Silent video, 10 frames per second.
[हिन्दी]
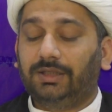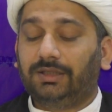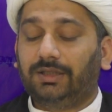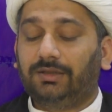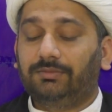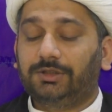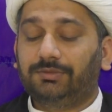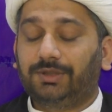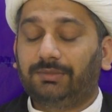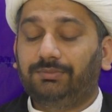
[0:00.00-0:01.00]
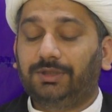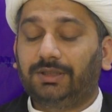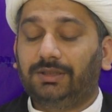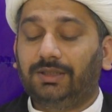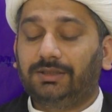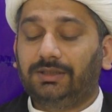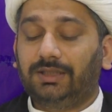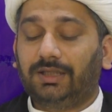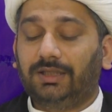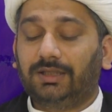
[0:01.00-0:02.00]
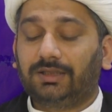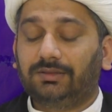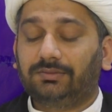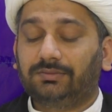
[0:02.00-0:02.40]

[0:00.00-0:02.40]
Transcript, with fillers: इकर बसम रबी खलक